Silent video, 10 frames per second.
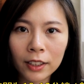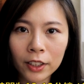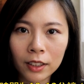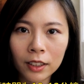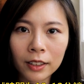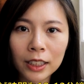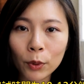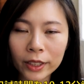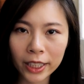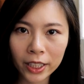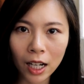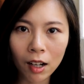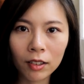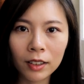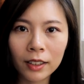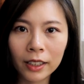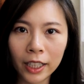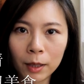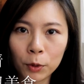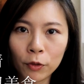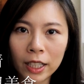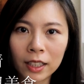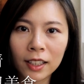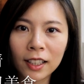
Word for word: 是自我介绍，第二部分